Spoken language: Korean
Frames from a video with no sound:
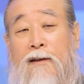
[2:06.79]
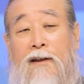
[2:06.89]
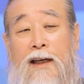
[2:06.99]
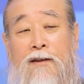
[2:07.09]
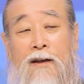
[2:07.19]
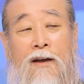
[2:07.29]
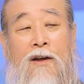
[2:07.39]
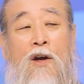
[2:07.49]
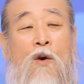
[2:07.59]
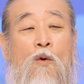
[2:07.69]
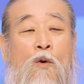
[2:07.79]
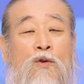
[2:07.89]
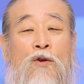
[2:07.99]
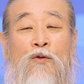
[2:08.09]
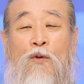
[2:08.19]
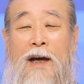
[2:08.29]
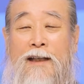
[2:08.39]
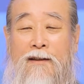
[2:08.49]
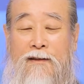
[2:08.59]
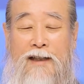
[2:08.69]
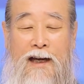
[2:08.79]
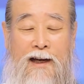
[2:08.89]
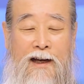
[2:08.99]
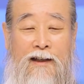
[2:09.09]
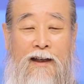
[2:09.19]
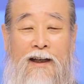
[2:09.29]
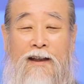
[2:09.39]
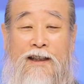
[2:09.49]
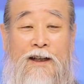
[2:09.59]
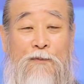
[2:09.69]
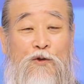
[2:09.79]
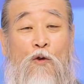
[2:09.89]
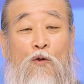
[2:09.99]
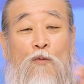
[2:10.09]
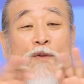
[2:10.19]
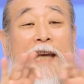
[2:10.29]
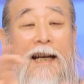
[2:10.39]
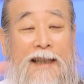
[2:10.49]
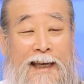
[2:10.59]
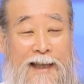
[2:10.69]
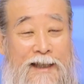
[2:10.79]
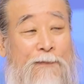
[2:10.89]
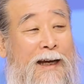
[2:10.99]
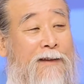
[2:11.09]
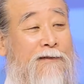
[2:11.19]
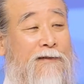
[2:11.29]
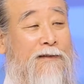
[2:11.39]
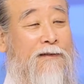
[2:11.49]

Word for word: 그렇게 해서 5년 동안 잘 지금 조금 이야기했지만